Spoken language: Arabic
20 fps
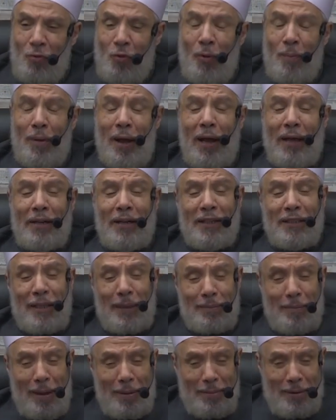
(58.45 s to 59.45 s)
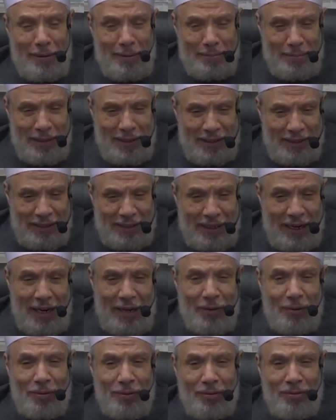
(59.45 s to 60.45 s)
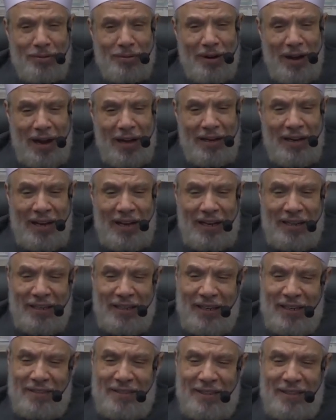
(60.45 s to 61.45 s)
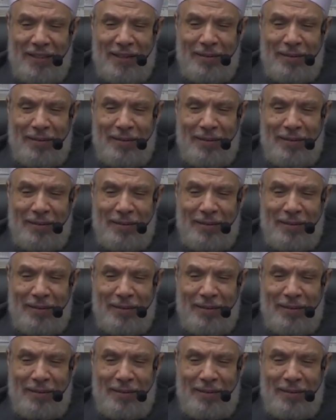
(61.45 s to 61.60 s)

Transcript: ومعنى تمام الملك القدرة على حيازة